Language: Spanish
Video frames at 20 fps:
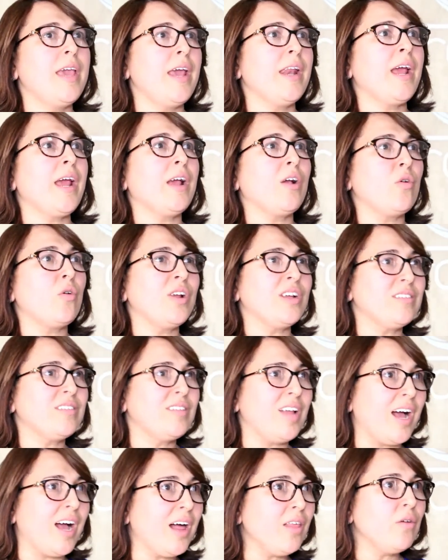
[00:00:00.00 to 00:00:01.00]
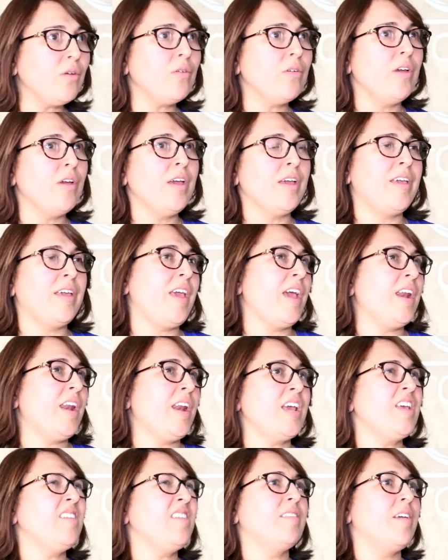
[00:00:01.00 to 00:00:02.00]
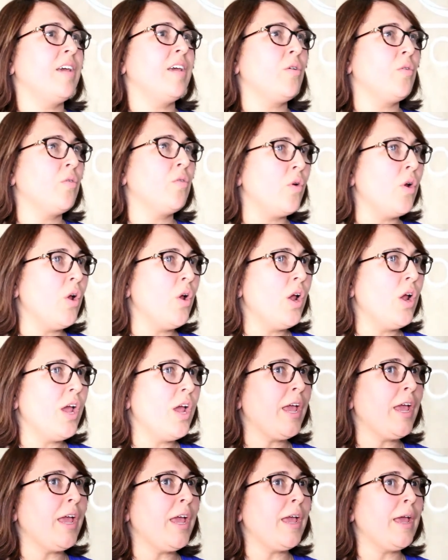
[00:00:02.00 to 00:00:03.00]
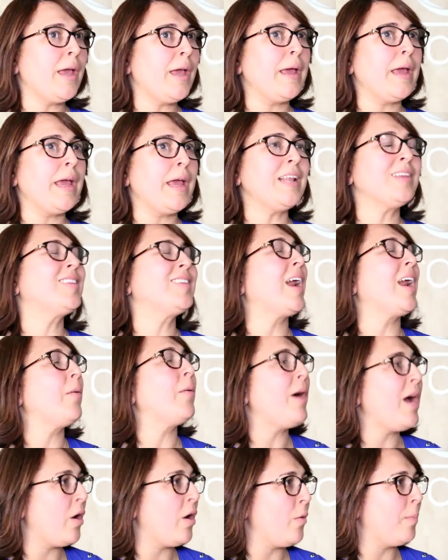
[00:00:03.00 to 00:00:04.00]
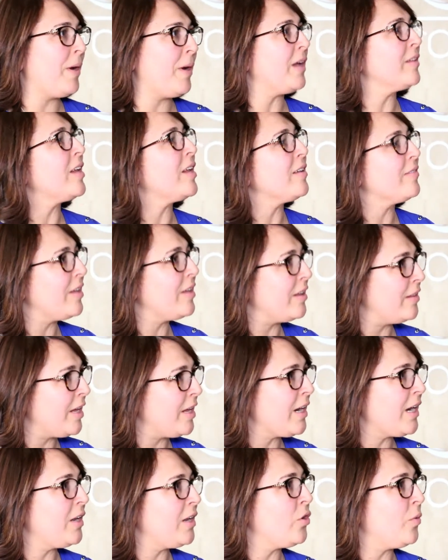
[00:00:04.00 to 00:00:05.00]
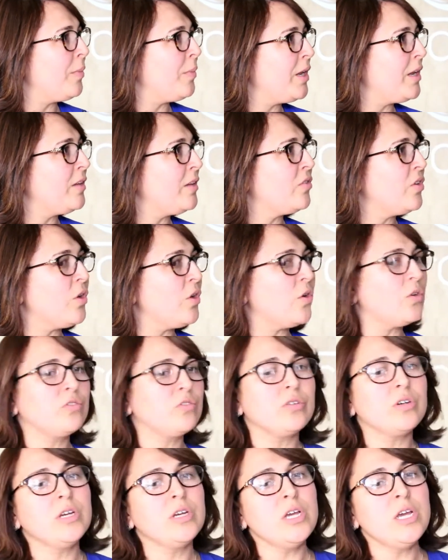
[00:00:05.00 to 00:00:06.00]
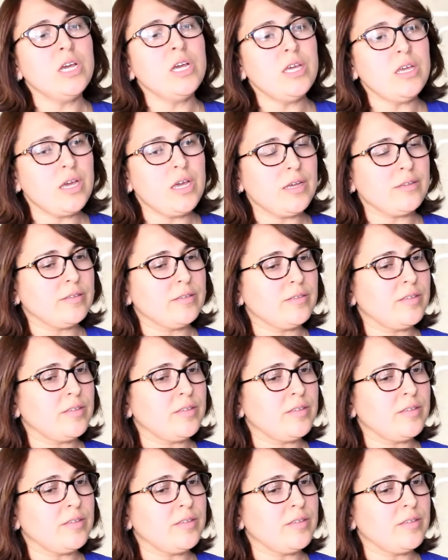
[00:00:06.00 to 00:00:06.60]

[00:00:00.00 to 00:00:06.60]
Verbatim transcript: quiénes han conectado, quiénes hicieron eh, el trabajo para trascender en el 2018 y